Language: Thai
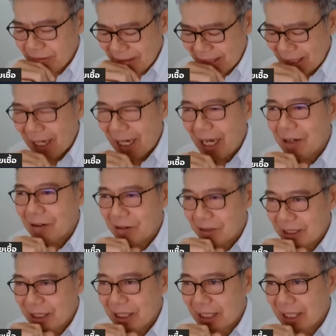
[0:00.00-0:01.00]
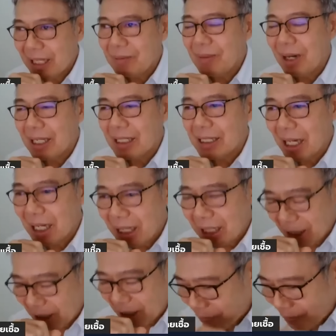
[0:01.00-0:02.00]
สินค้าของจีนได้ไหมถ้า
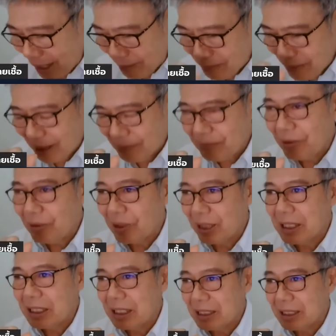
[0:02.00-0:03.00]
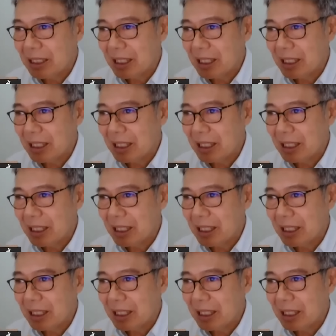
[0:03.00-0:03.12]
เกิดเขาแรมป์อัพพวกนี้จ